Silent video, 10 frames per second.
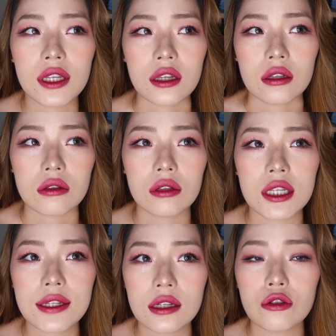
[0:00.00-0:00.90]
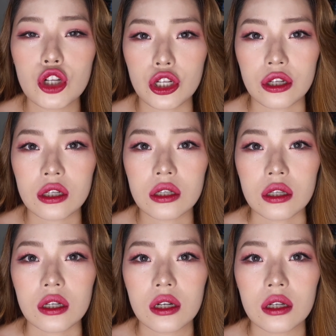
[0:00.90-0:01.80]
你一心只
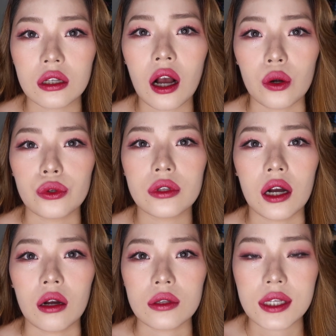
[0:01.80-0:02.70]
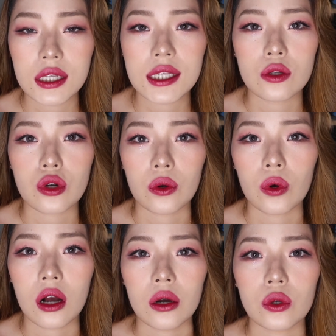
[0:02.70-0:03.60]
是……考虑到经济状
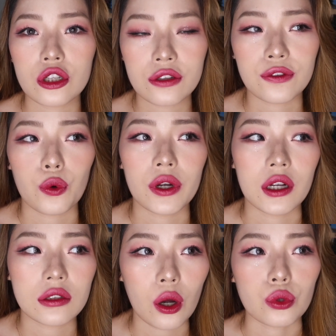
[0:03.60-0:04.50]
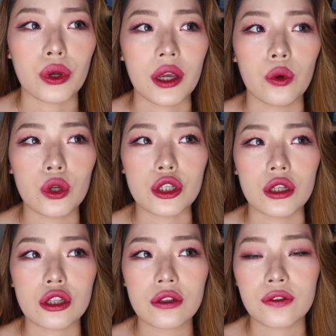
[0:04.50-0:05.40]
况是否会倒退，或
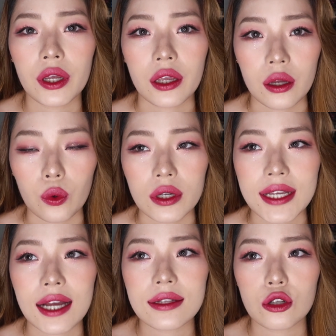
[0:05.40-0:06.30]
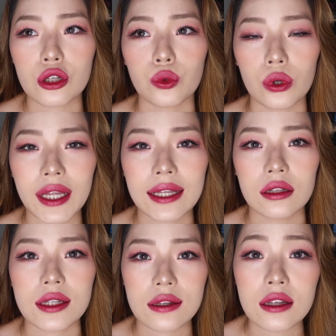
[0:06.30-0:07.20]
者是否会给国家造成多大
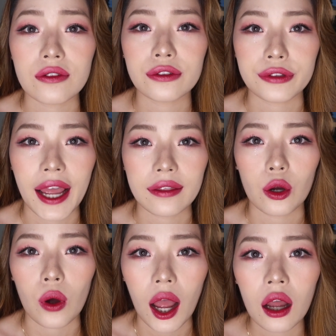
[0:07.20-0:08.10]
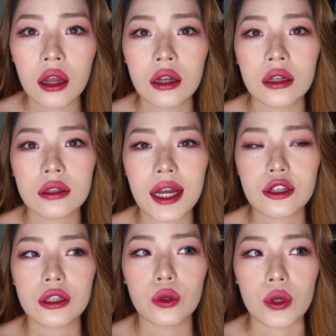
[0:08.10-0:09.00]
的经济负担的话，那
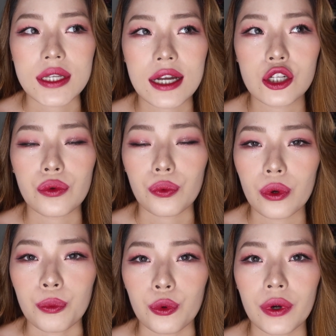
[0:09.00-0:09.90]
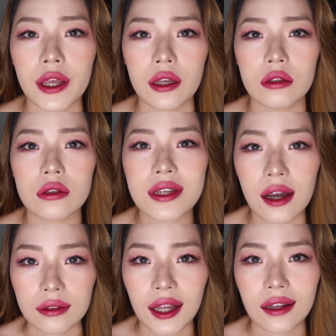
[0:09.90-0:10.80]
这个国家是永远不会
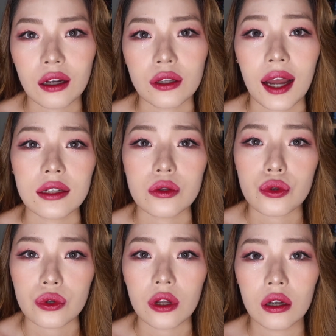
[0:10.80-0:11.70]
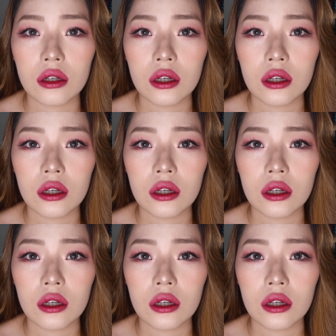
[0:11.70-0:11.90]
强大到哪里去的。